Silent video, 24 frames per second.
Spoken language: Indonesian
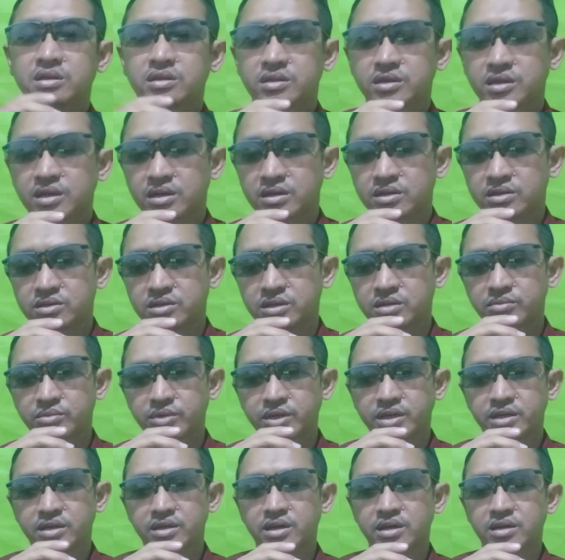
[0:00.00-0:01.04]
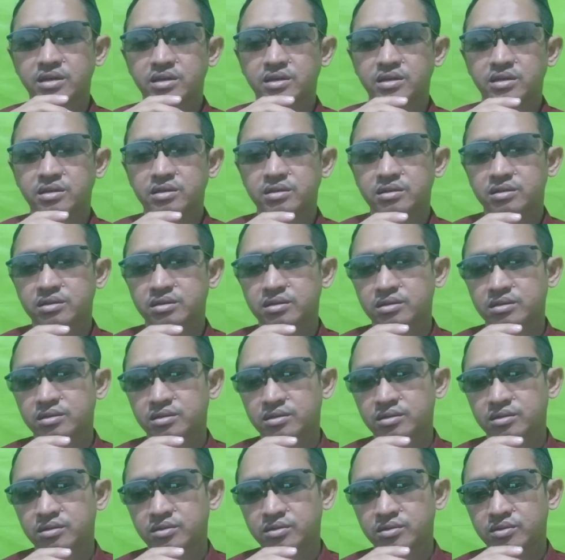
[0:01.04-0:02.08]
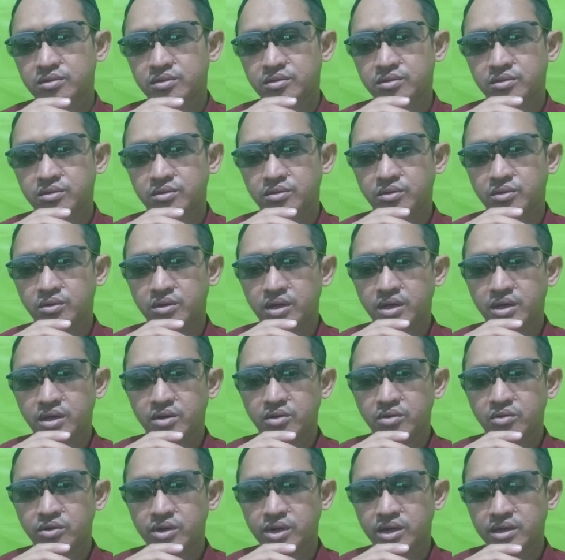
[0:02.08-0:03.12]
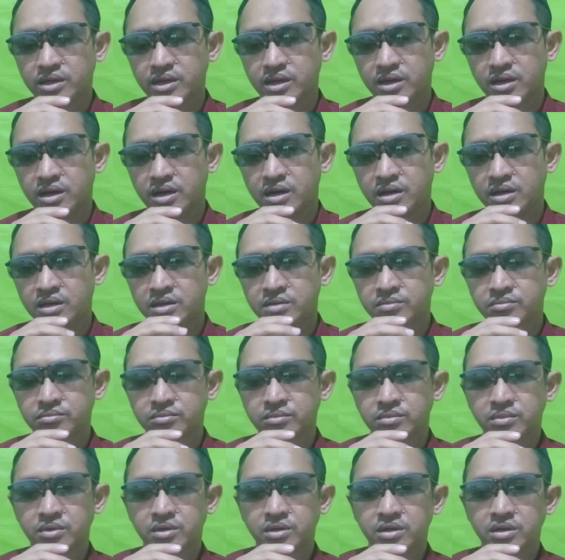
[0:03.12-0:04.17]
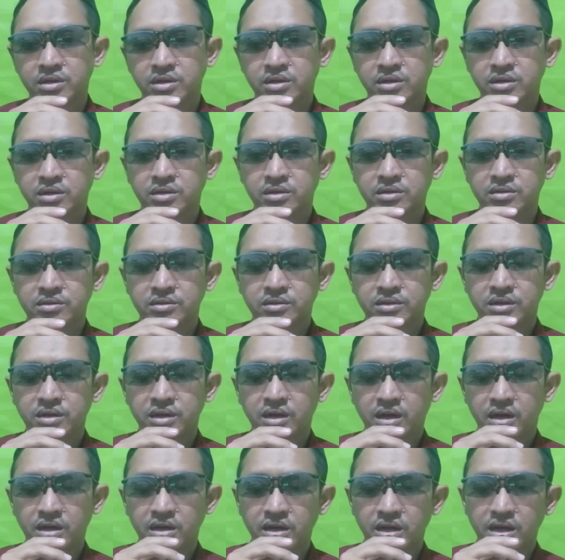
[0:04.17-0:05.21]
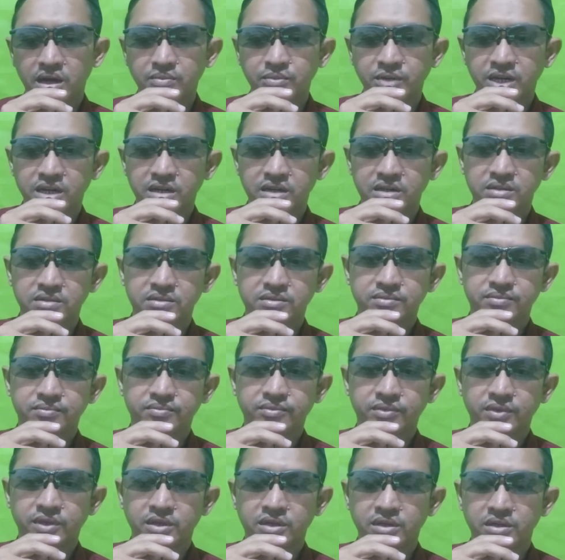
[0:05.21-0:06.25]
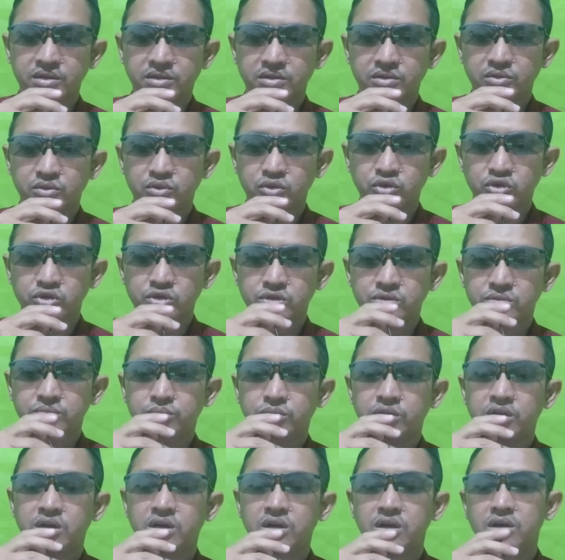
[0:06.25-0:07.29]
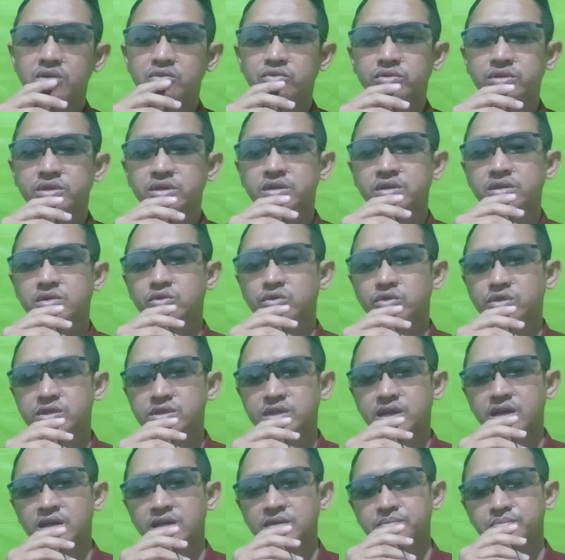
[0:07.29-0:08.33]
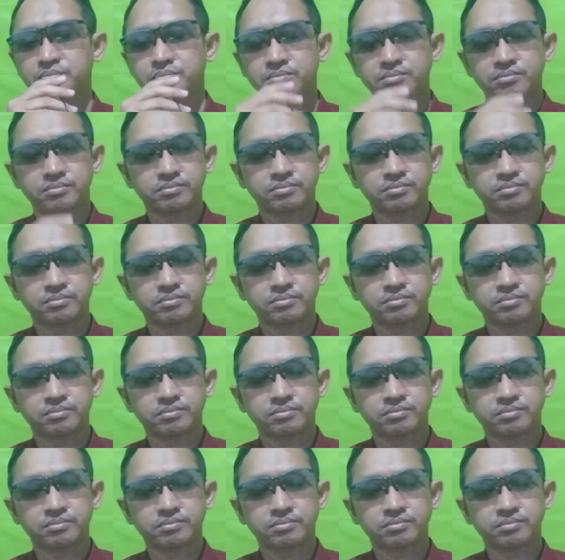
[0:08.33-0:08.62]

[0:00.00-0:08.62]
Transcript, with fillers: yang disampaikan oleh orang yang alim alamah Gus Bahauddin Nur Salim